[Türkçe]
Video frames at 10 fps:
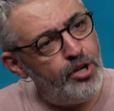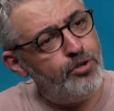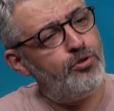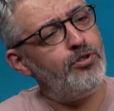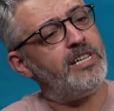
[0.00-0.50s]

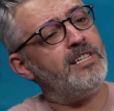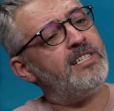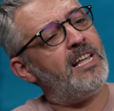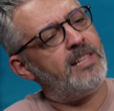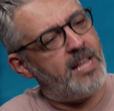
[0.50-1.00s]
Çünkü
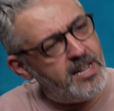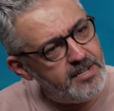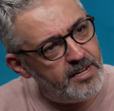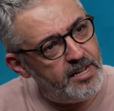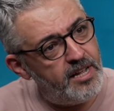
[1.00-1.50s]

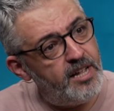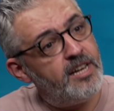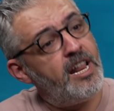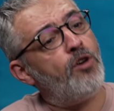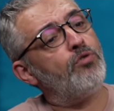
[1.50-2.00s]
insanlar
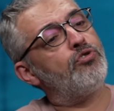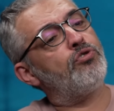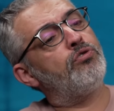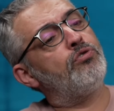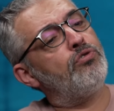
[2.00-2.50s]
ne
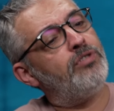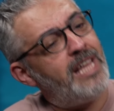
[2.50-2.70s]
konuşulduğunu